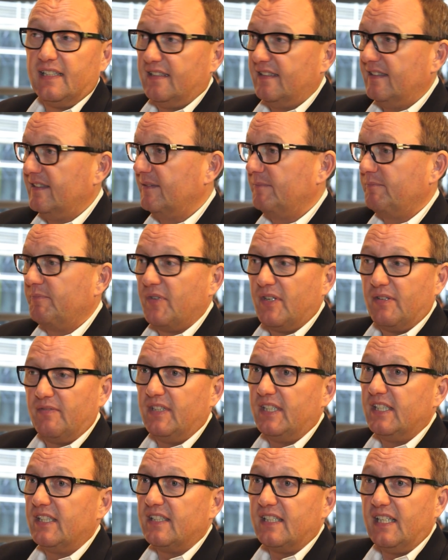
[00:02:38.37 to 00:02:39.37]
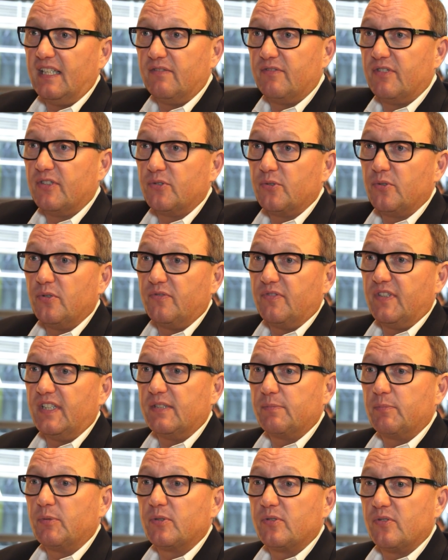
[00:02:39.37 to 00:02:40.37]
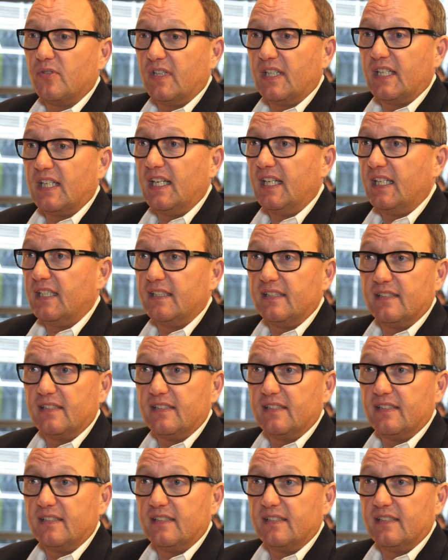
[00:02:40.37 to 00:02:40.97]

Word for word: Ähm, wenn ich denen versuche, Facebook zu erklären,